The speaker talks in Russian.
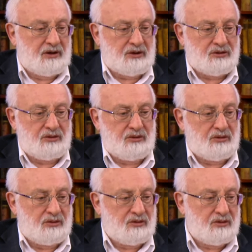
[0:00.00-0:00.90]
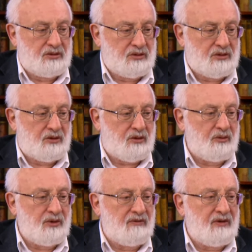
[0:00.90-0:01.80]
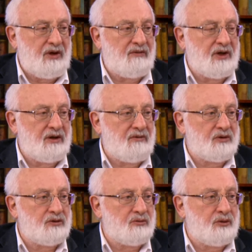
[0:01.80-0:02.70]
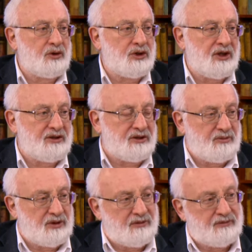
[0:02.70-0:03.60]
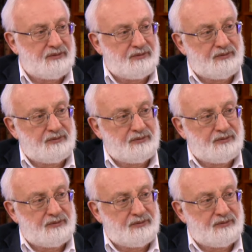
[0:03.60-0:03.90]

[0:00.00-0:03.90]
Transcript: Так что, кроме евреев, я не вижу больших антисемитов.